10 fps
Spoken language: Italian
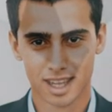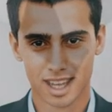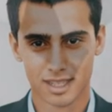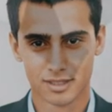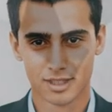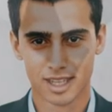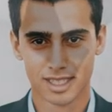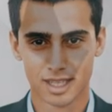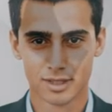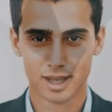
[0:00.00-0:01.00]
In
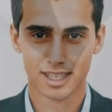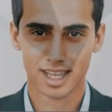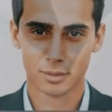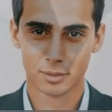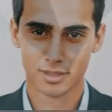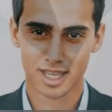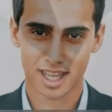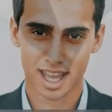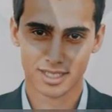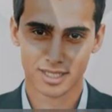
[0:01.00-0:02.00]
definitiva, i
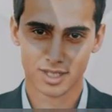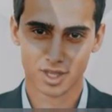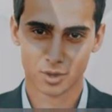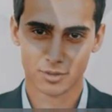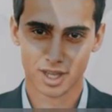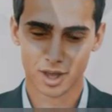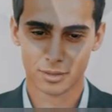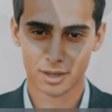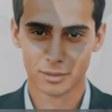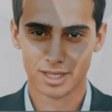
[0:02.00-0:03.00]
poltergeist sono un
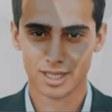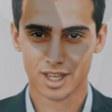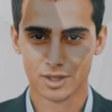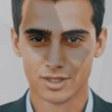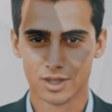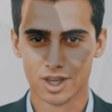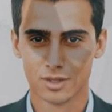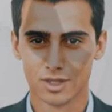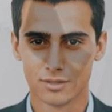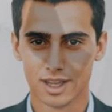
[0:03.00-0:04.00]
fenomeno misterioso e
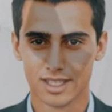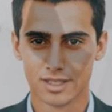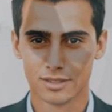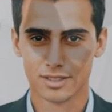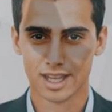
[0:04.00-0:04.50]
controverso,